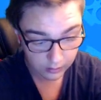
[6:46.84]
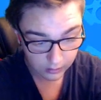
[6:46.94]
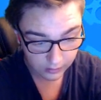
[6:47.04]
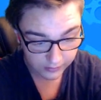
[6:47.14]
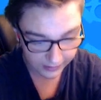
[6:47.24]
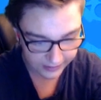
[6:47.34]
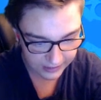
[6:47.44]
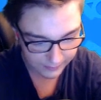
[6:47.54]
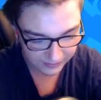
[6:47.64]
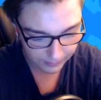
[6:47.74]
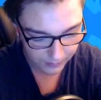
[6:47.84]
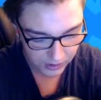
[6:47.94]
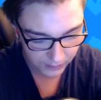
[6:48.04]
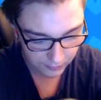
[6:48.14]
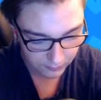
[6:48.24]
Il y a qui qui m'a tapé J'ai
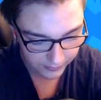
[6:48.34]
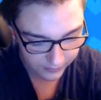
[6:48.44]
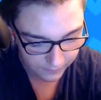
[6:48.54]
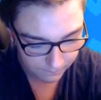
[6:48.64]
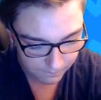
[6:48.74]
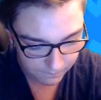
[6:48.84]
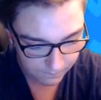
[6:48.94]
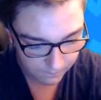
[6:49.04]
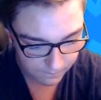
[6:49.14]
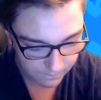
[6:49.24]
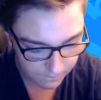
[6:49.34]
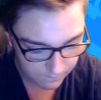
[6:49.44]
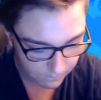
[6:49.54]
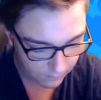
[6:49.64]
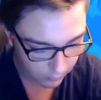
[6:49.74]
pas compris.
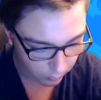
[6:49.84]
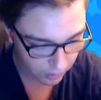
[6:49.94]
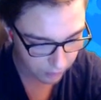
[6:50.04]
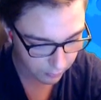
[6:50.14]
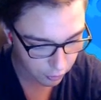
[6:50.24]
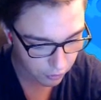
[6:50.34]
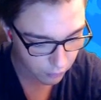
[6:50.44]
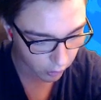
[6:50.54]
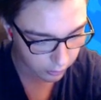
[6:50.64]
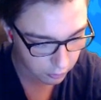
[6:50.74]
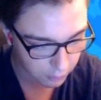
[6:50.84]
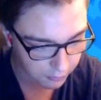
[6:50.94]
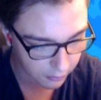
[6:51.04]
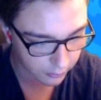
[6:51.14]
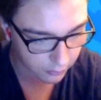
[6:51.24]
Ouais, j'ai l'impression que je suis mort en 2
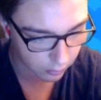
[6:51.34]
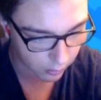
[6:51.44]
secondes, quoi.